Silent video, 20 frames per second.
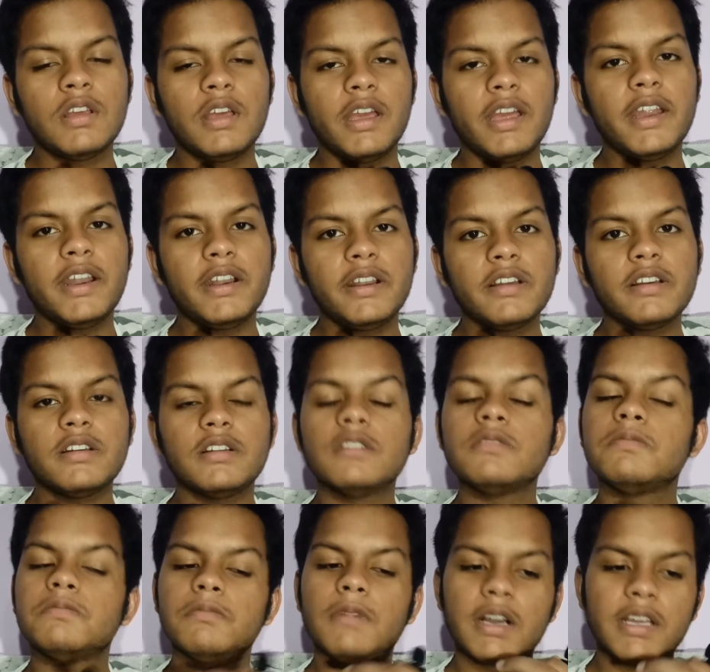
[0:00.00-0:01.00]
एंड
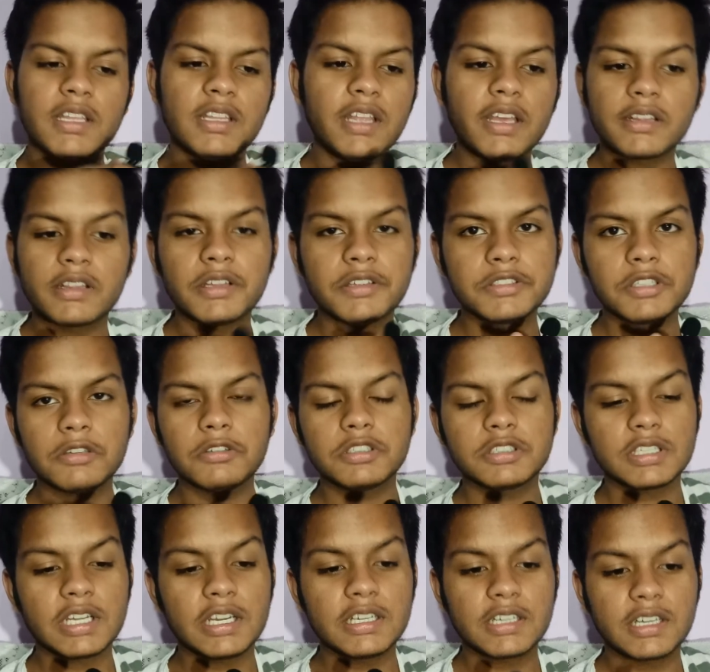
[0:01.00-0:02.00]
बाकी देखते हैं चलो
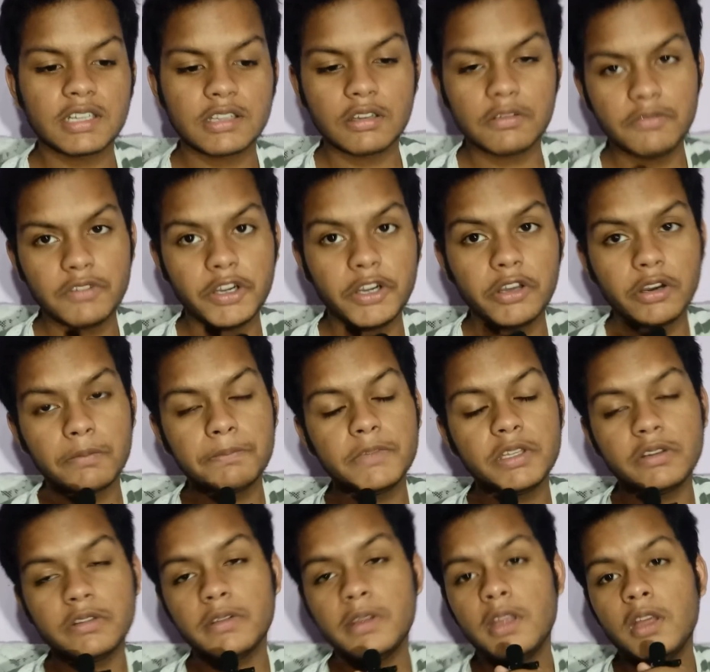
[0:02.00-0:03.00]
स्टार्ट करता हूँ वीडियो
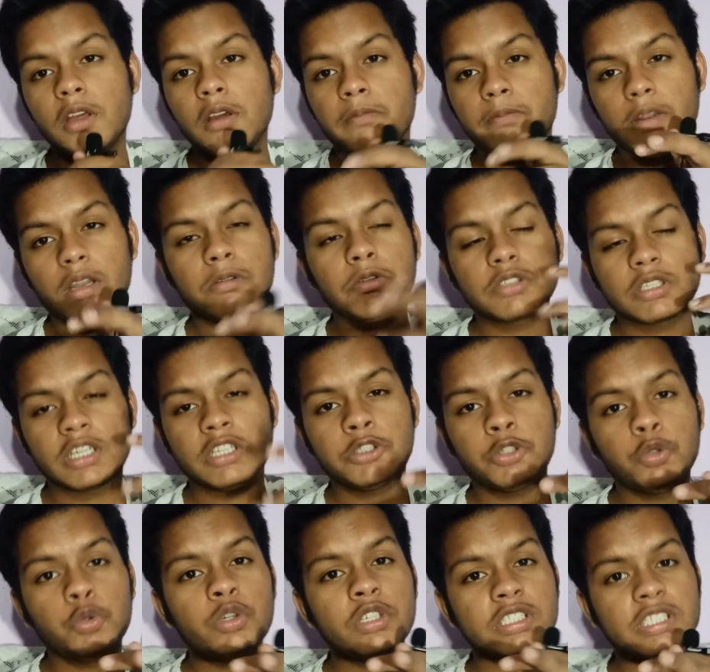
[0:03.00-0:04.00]
अपनी मतलब उसका
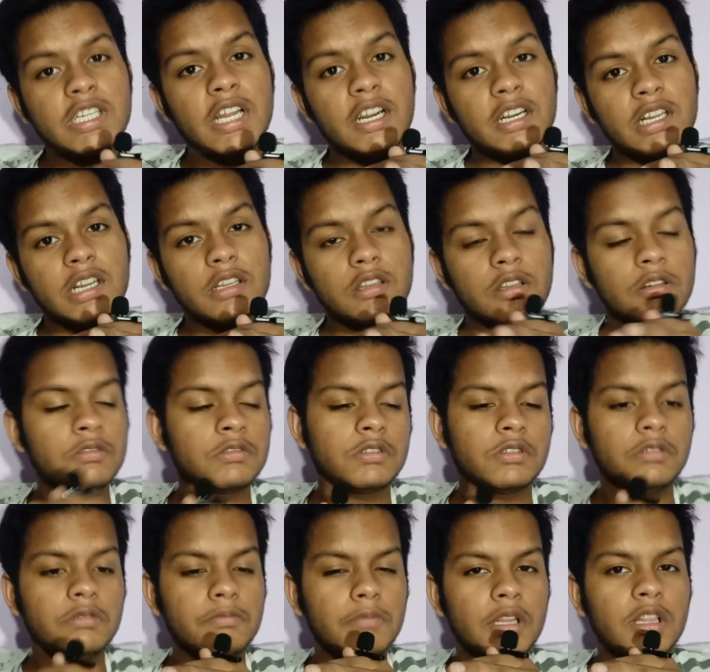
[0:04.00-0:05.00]
शूट स्टार्ट करता हूँ
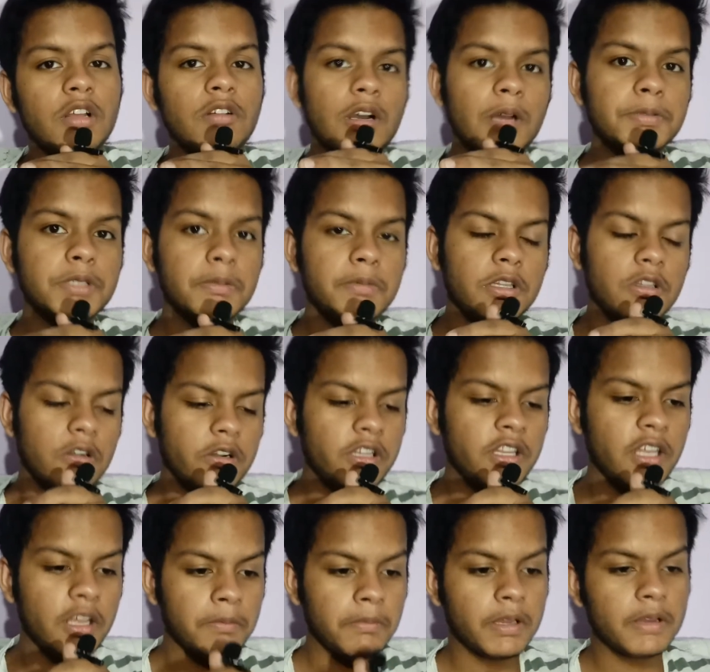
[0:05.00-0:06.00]
तो मिलता हूँ आपसे अभी थोड़ी
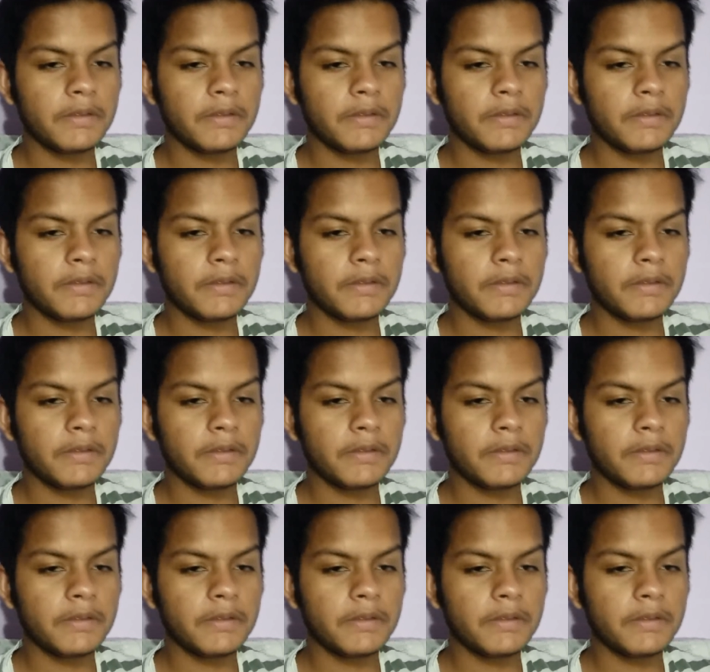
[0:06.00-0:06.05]
देर में